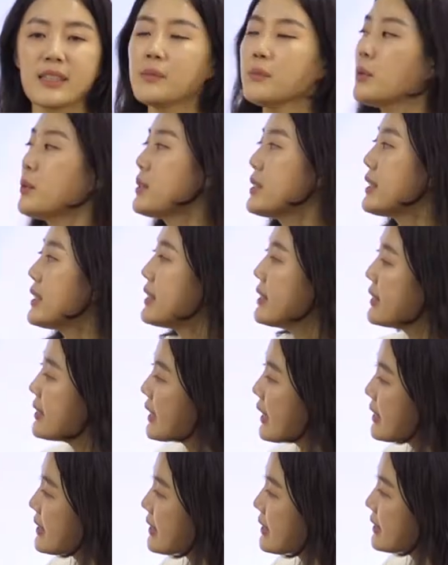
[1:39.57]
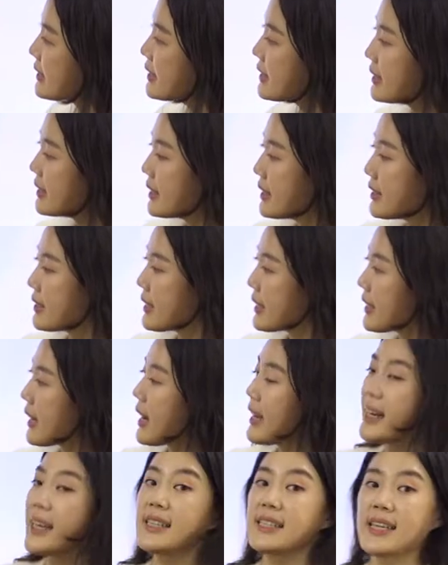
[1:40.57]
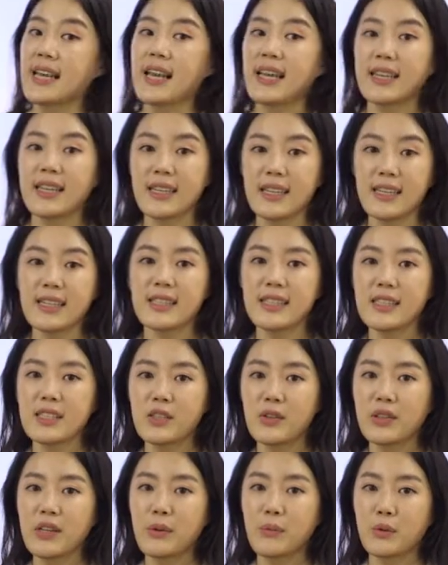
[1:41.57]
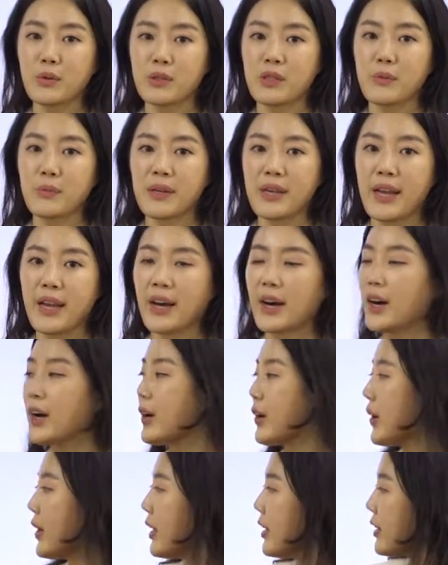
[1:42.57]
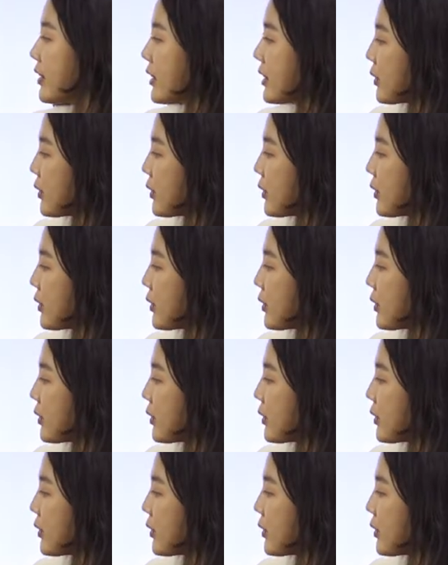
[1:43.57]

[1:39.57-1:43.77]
지금 보시는 사진은 띠깔의 제1신전의 모습이에요.